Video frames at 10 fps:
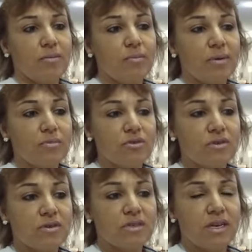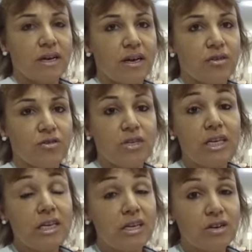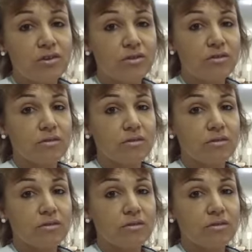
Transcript: estamos cerca de los niños,